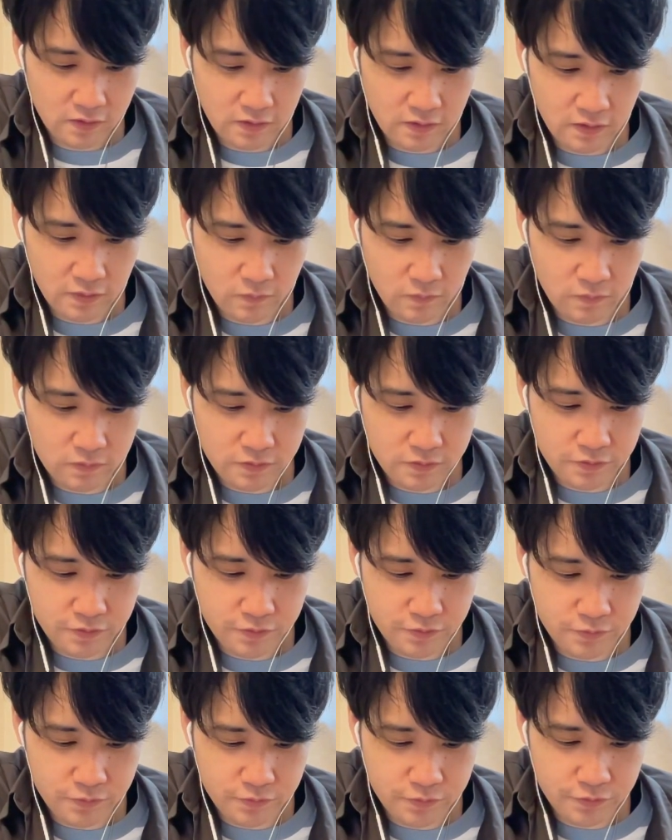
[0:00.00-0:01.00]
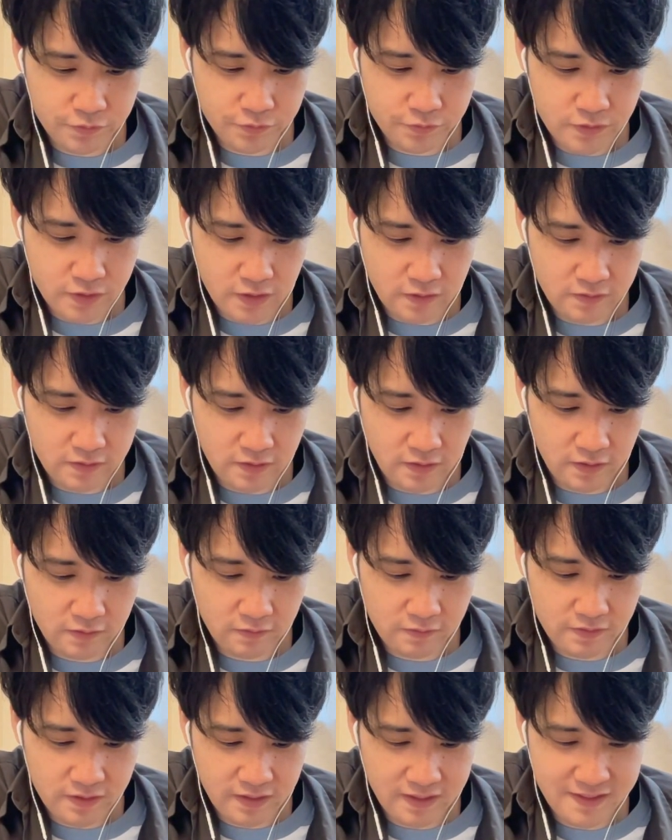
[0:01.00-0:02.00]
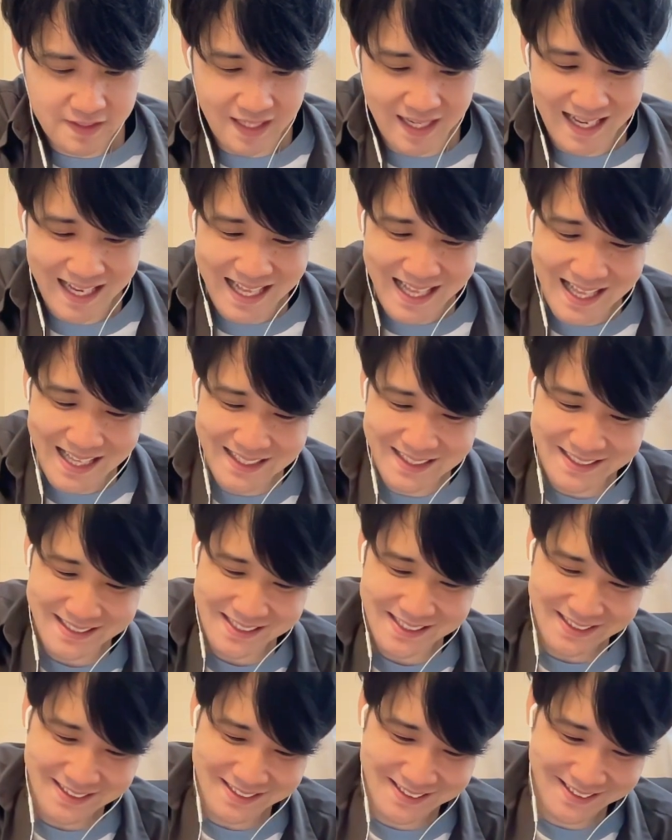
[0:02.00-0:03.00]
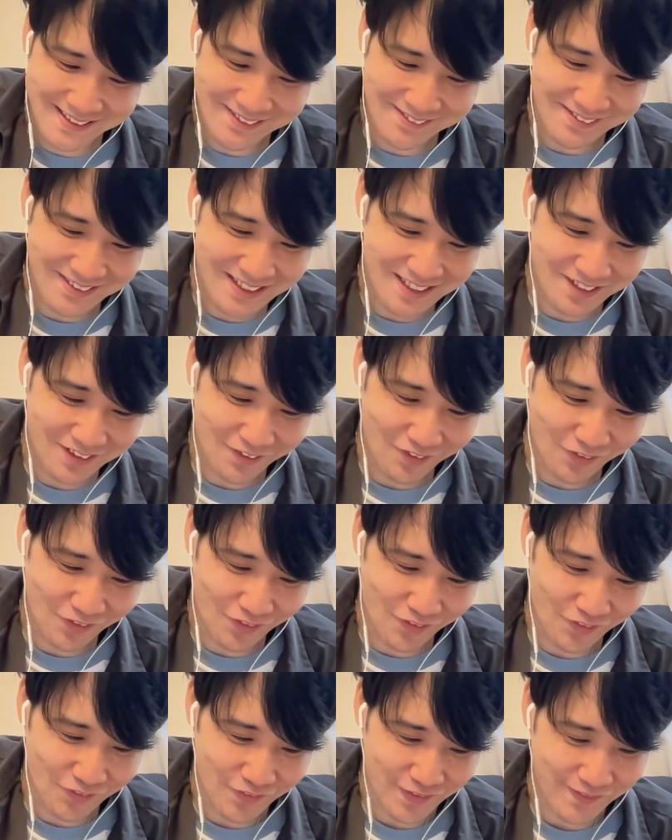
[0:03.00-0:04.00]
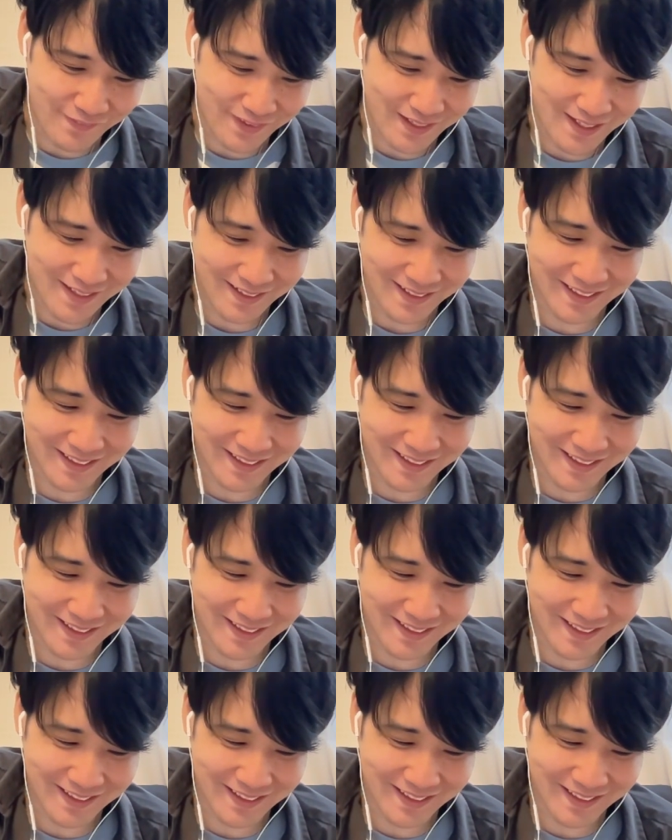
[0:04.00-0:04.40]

で、こうやって順、順じゃなくて、ケリだけさ、あー、きついのこれは。